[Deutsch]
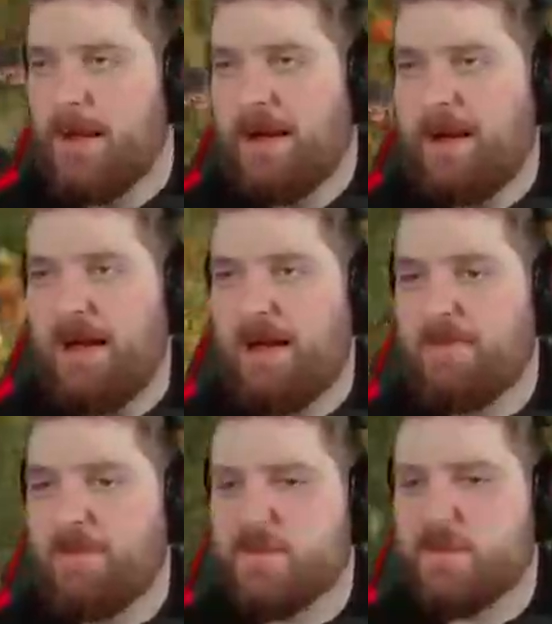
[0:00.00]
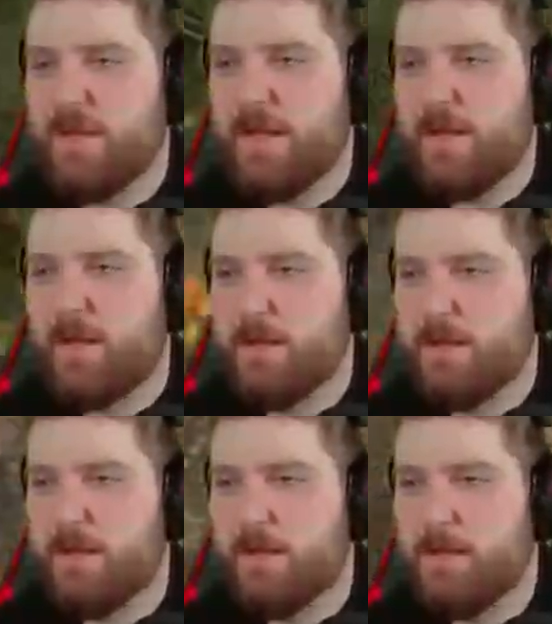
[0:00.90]
Ah, wer bist du denn?
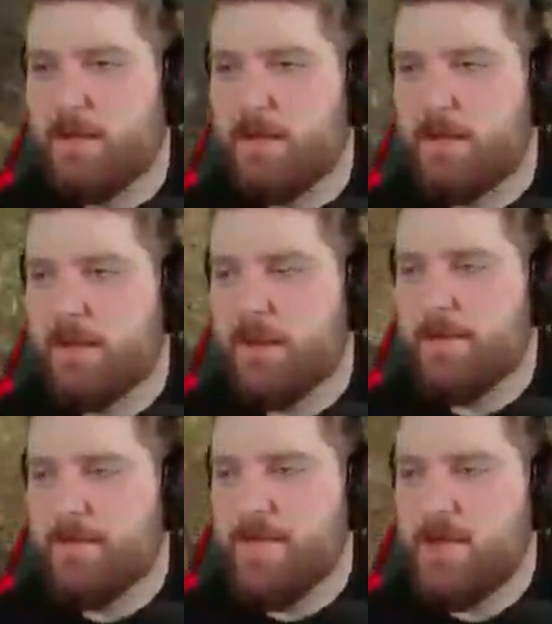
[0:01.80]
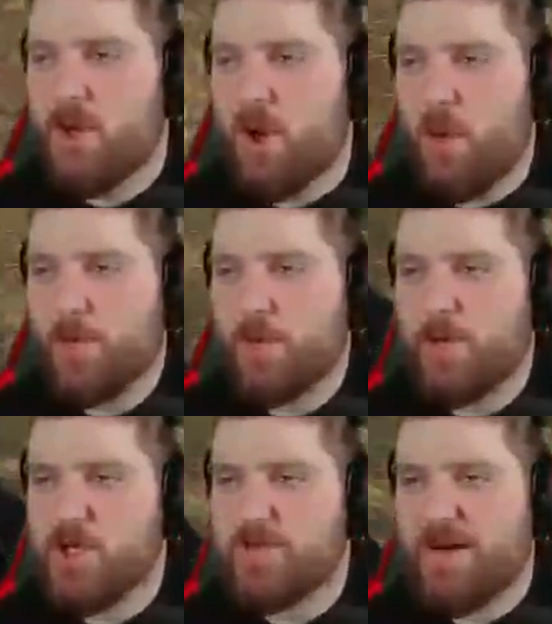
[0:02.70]
Ich hab
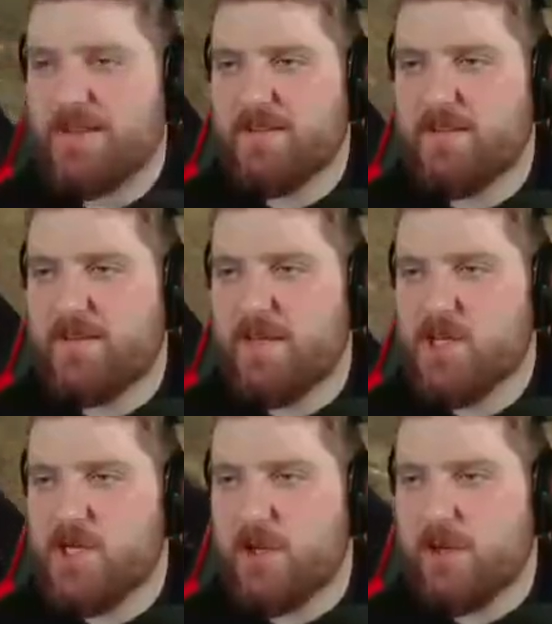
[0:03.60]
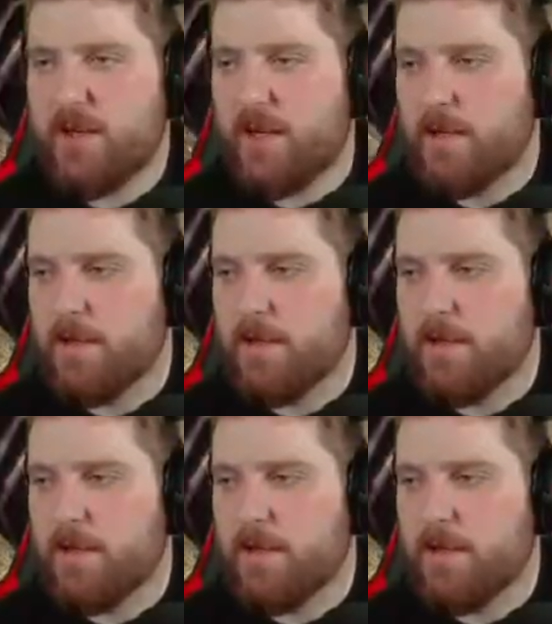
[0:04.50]
keinen schwarzen Seelstein, Alter.